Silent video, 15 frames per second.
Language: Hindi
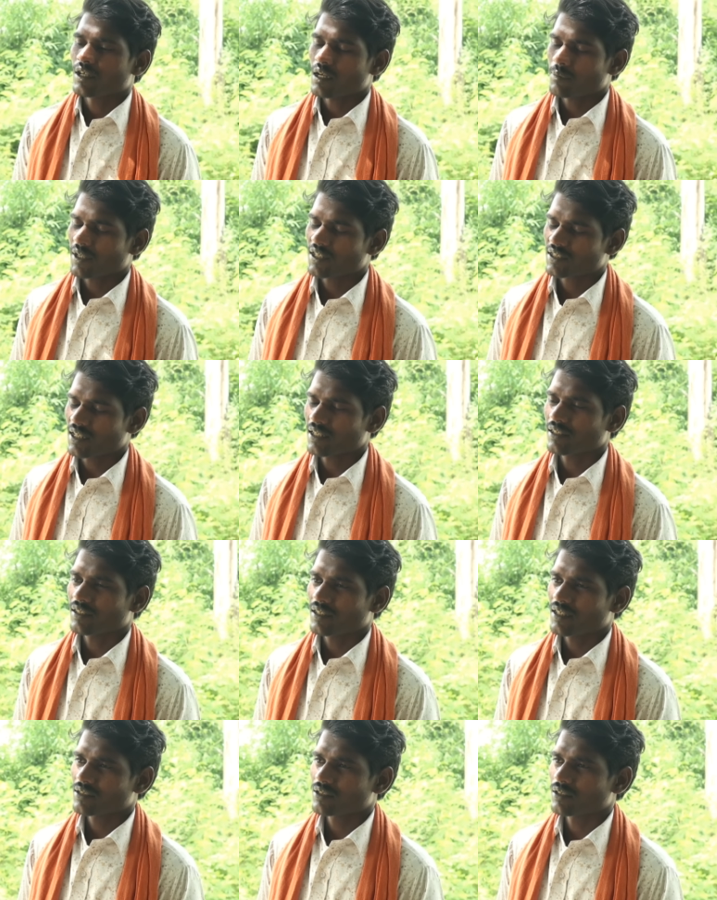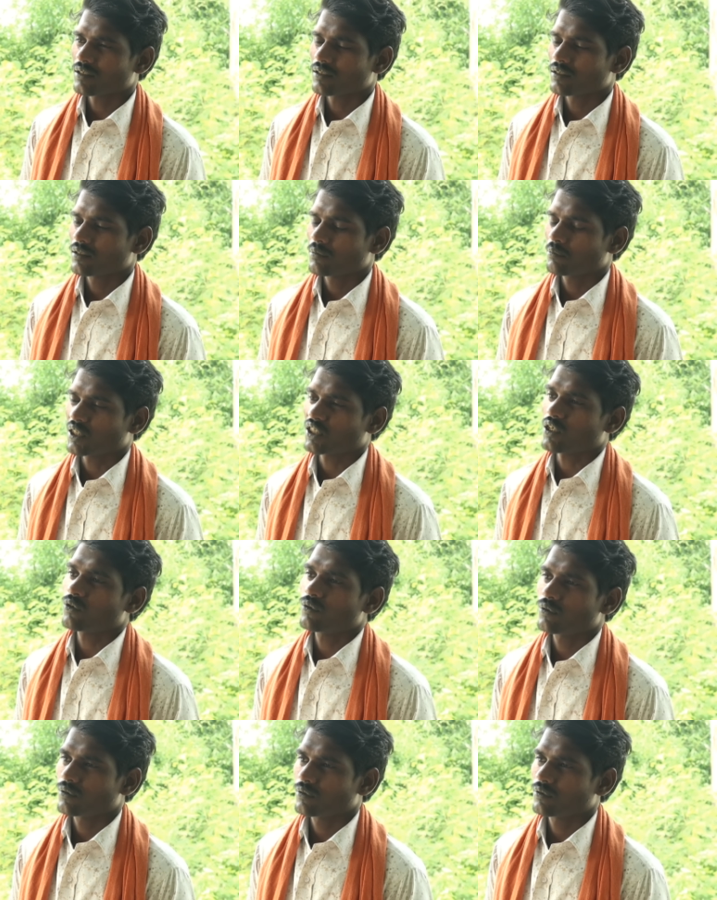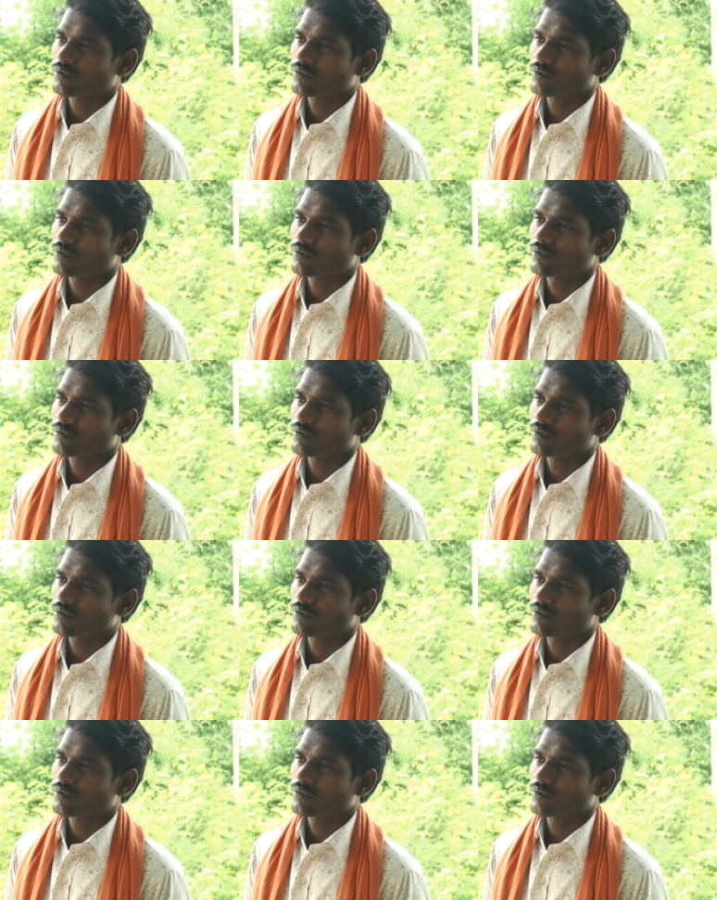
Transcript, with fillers: क्या परेशानी है ऐसी बताओ